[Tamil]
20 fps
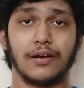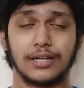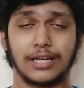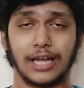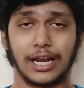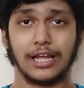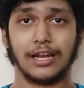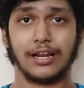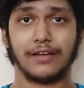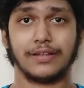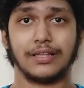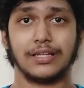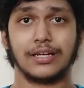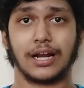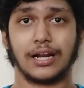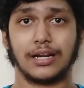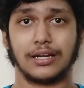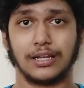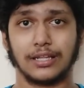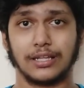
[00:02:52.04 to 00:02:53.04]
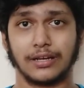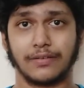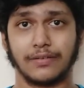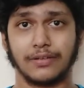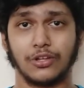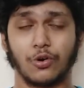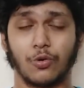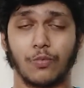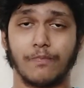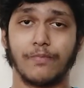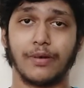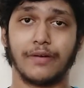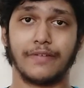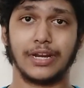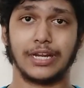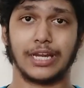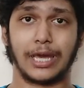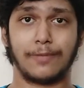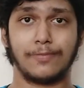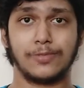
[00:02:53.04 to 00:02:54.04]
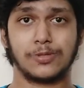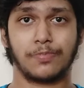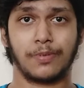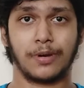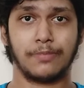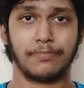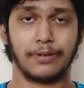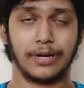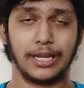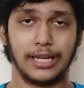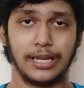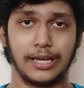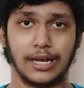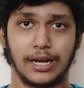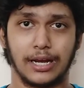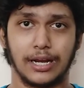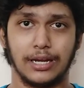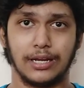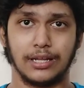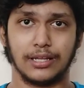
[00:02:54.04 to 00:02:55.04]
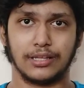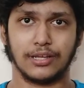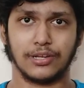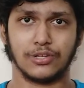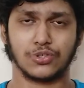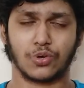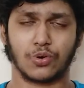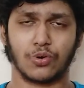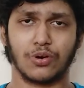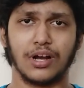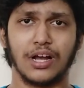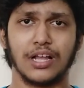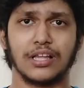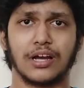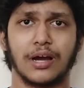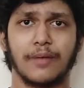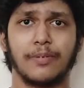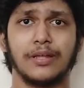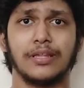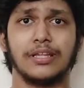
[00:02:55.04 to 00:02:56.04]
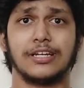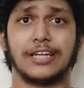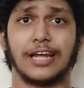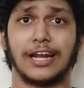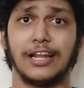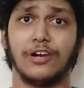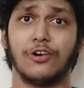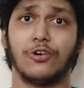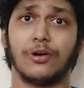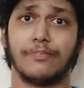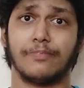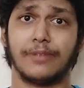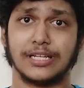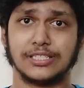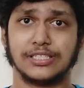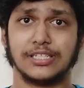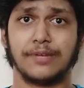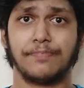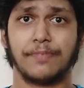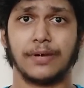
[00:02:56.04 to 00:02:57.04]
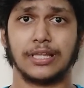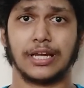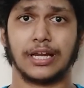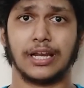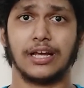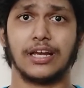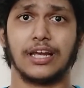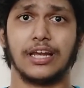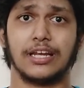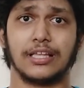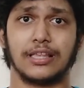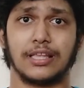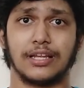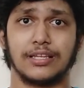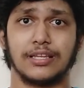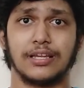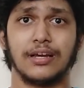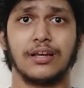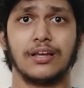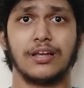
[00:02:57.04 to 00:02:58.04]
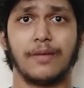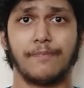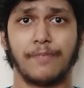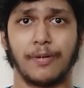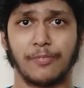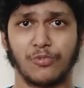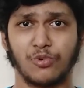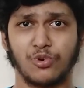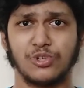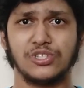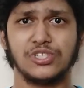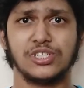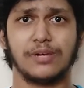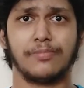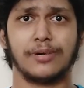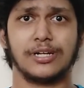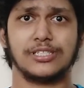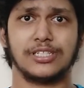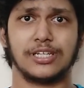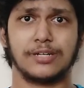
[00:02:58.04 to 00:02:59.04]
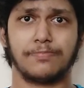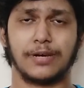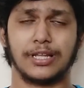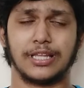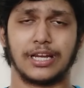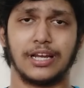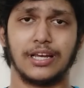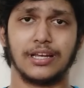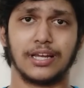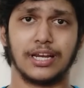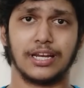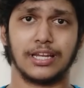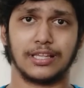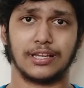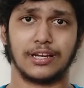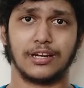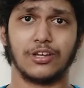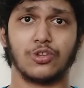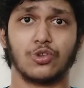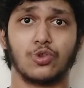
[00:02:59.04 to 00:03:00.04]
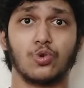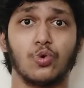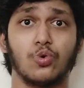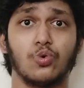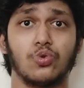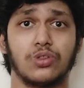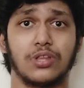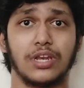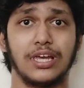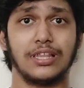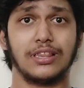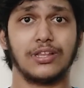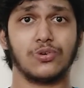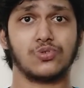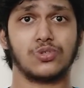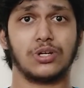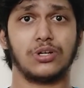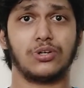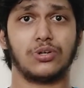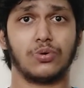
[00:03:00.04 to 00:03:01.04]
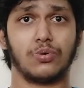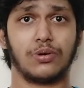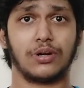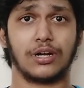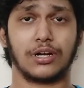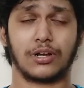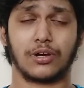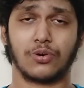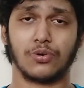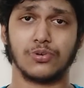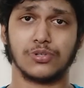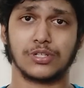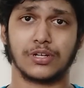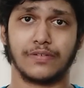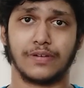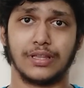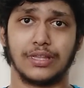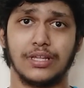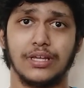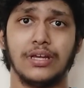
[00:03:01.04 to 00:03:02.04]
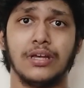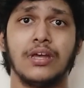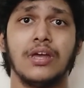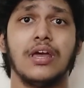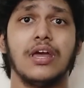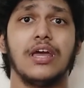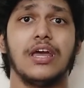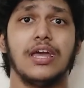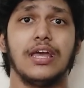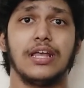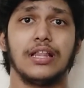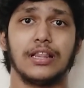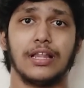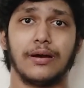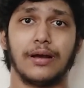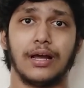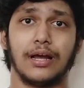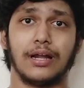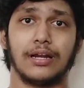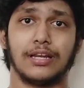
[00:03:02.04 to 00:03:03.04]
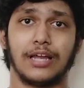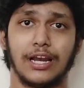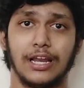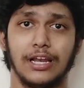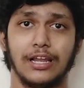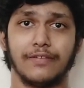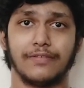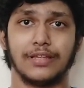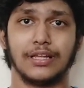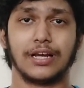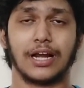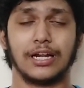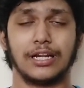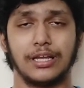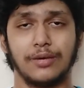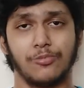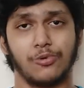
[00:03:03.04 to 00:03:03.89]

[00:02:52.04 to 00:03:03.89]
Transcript: டனலை வந்து கட்டுறதுக்கு வந்து ரொம்பவே டைம் ஸ்பெண்ட் பண்ணியிருக்காங்க பண்ணுறாங்கன்றத தெரிஞ்சுக்கோங்க அதுக்கப்புறம் இந்த டனலோட பட்ஜெட் பார்த்திங்கன்னா கிட்டத்தட்ட இப்போ முடிஞ்ச பட்ஜெட் பார்த்திங்கன்னா கிட்டத்தட்ட டூ த்ரீ தௌசண்ட் டூ ஹண்ட்ரட் க்ரோஸ்க்கு வந்து இந்த டனலை வந்து கட்டி